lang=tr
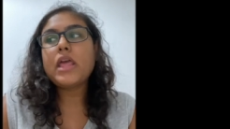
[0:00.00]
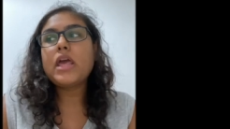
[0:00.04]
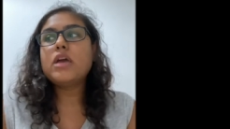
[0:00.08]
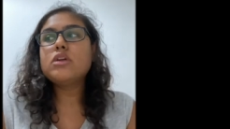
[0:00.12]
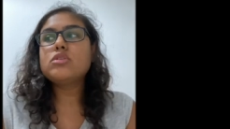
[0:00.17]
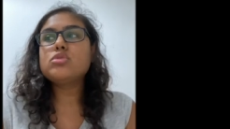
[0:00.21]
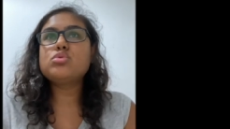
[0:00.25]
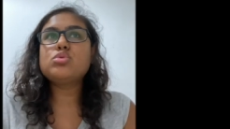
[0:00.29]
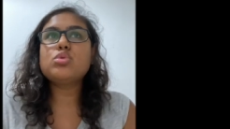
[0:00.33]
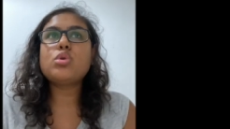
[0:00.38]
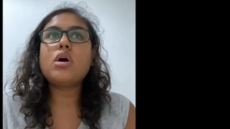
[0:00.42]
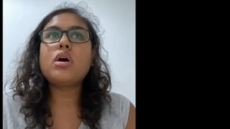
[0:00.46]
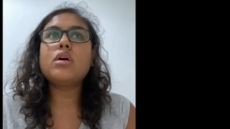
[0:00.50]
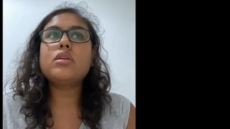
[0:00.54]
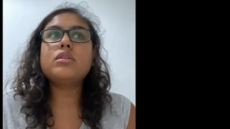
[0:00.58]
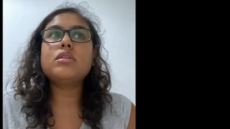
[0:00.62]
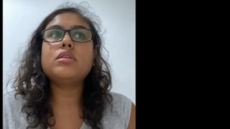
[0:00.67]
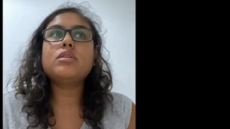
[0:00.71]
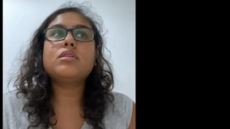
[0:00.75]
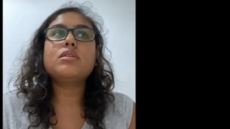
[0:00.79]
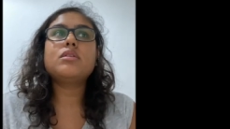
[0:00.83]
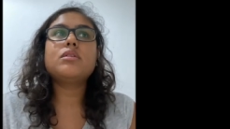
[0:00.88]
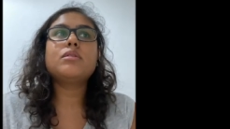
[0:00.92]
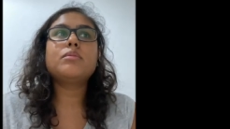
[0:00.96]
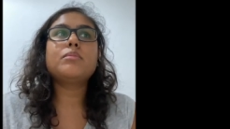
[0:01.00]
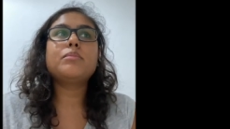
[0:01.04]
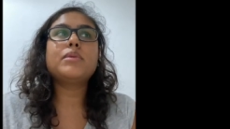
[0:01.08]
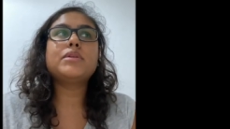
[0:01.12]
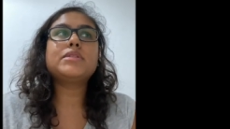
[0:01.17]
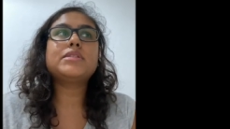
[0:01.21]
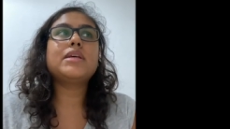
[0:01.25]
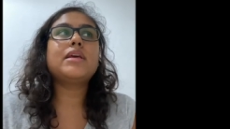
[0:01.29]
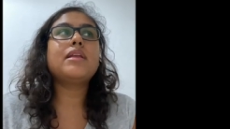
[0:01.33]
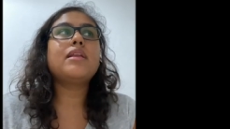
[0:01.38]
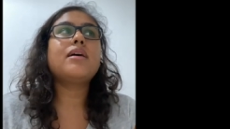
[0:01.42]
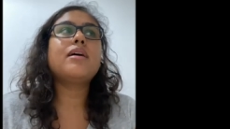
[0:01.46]
Şu an
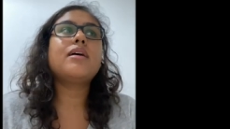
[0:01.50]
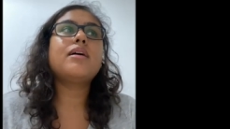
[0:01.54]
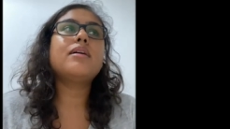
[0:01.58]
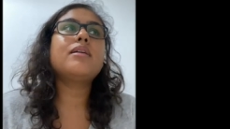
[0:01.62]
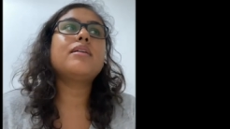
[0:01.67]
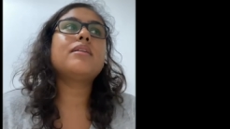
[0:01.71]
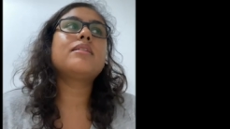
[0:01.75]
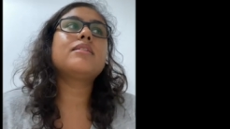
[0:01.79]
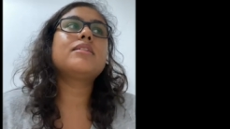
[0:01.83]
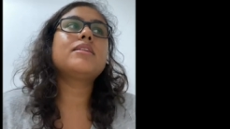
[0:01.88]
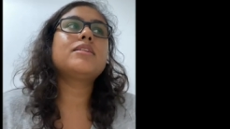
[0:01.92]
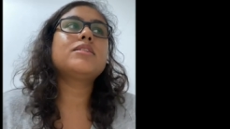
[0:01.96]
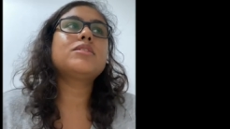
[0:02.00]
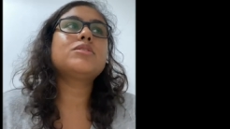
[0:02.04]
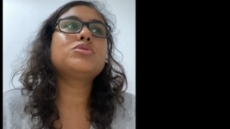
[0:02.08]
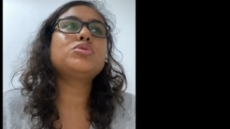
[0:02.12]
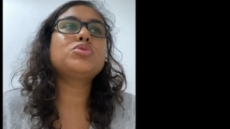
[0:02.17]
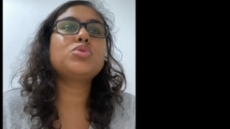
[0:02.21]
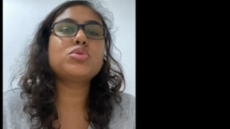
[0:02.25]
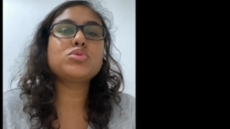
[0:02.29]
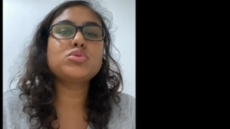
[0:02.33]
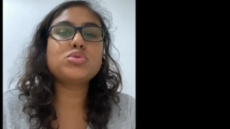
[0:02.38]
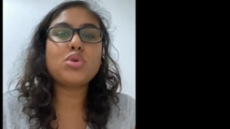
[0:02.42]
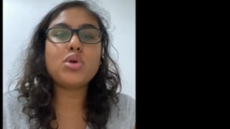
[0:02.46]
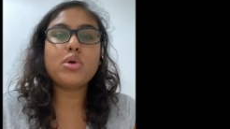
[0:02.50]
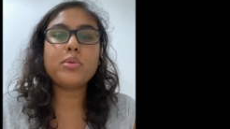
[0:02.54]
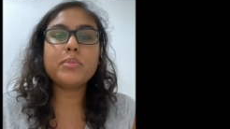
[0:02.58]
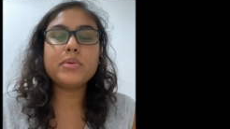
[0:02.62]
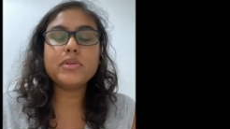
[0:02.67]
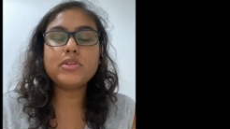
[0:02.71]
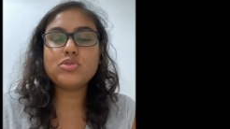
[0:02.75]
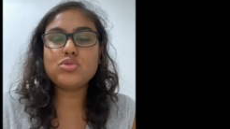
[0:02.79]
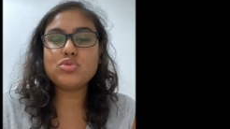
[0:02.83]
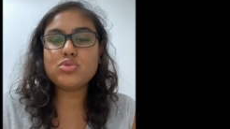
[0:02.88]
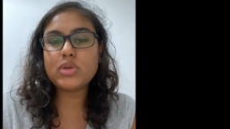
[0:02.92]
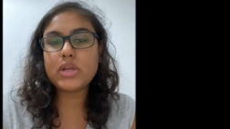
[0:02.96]
mesela çok zor bir
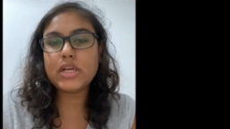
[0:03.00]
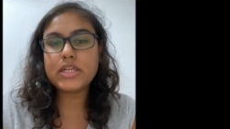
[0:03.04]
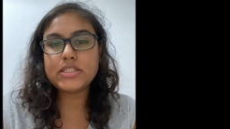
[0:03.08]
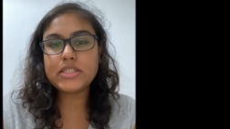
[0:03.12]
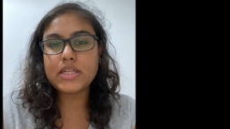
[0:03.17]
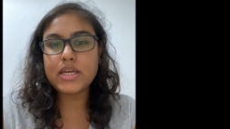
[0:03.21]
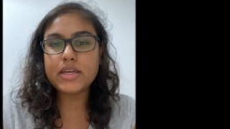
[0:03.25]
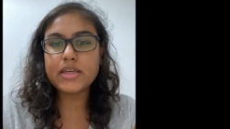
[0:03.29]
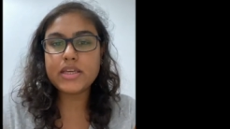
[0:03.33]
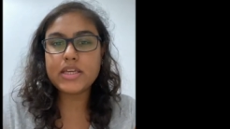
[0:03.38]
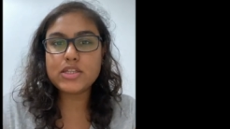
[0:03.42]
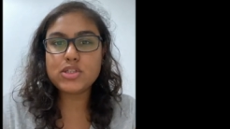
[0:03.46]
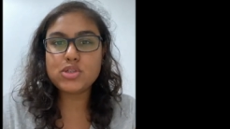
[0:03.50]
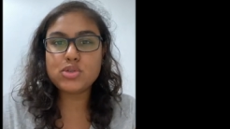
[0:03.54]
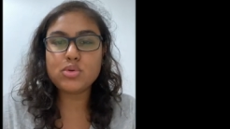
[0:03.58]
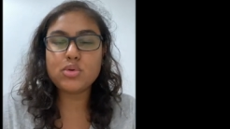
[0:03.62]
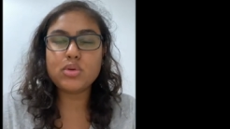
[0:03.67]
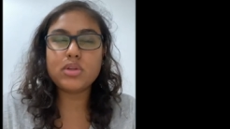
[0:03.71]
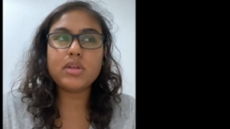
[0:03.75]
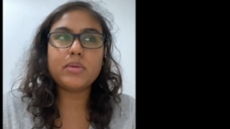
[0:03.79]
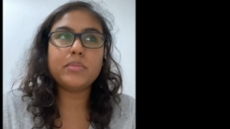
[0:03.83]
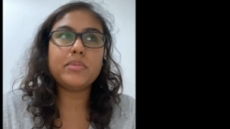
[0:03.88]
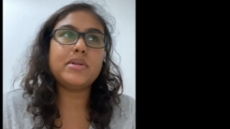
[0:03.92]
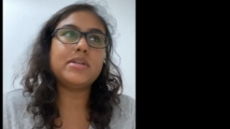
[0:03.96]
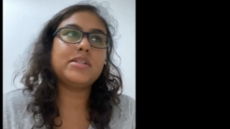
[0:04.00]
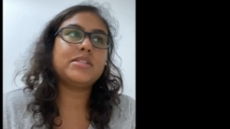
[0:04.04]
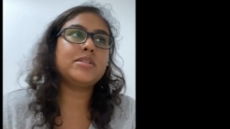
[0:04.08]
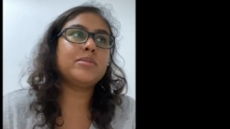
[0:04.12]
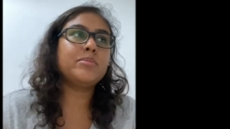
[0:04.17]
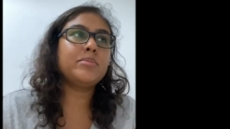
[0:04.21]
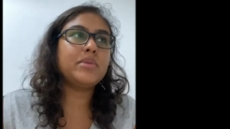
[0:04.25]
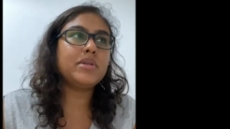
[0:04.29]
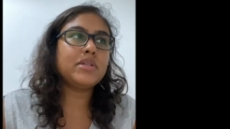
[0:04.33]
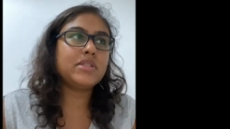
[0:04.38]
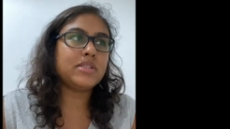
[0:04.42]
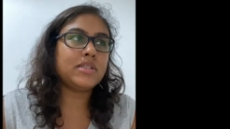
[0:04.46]
süreçten geçiyor
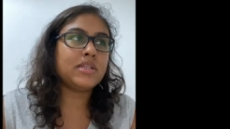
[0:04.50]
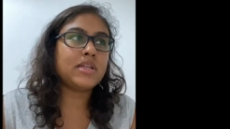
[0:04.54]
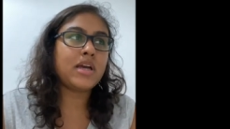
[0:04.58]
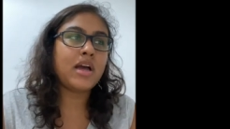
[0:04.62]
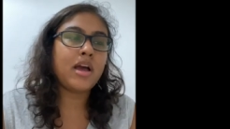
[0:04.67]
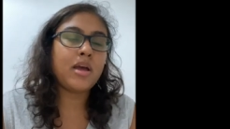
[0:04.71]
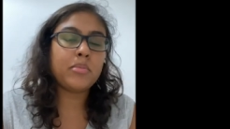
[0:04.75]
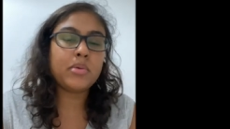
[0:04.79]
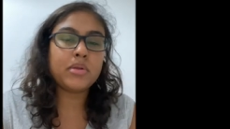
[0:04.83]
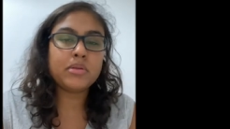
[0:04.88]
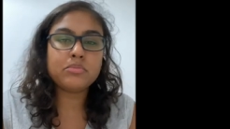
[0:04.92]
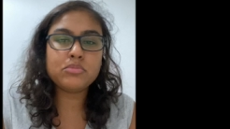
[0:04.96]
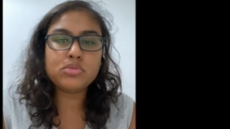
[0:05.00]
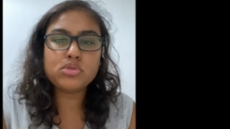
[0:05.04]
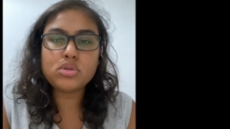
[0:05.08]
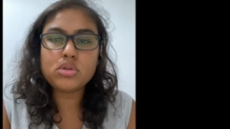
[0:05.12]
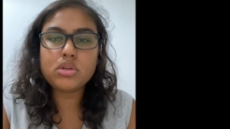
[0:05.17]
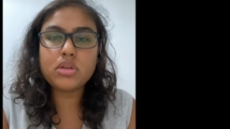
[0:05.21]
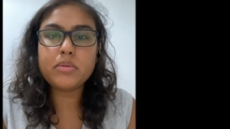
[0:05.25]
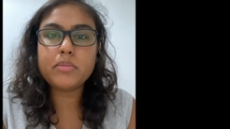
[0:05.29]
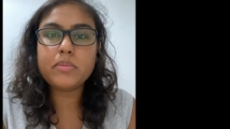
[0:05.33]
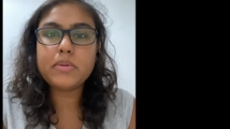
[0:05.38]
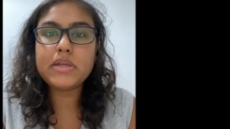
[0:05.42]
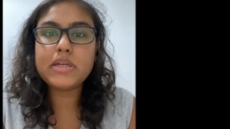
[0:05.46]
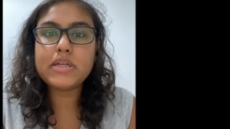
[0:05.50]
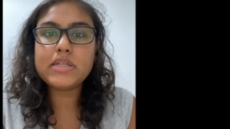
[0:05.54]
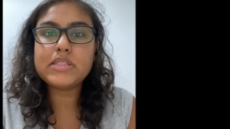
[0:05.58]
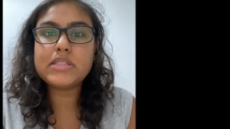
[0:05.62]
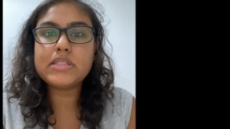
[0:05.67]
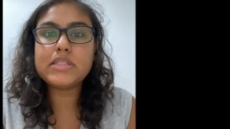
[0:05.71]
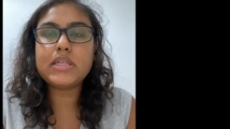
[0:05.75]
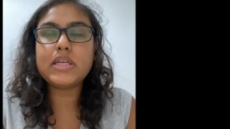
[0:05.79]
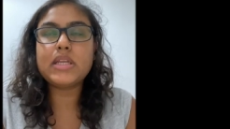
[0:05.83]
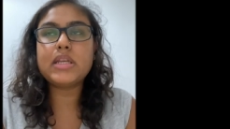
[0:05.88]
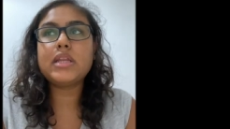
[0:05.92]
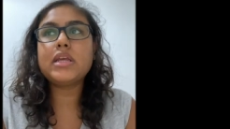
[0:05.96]
olabilirsin. Birisini kaybetmiş
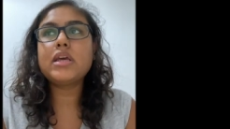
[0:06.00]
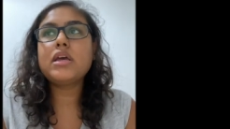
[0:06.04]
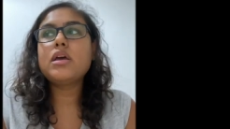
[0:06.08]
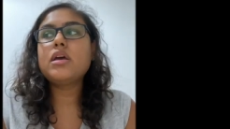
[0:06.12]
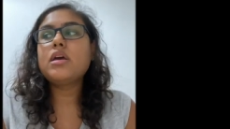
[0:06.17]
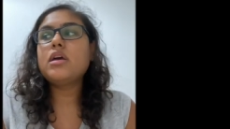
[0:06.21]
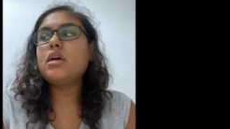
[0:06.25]
olabilirsin.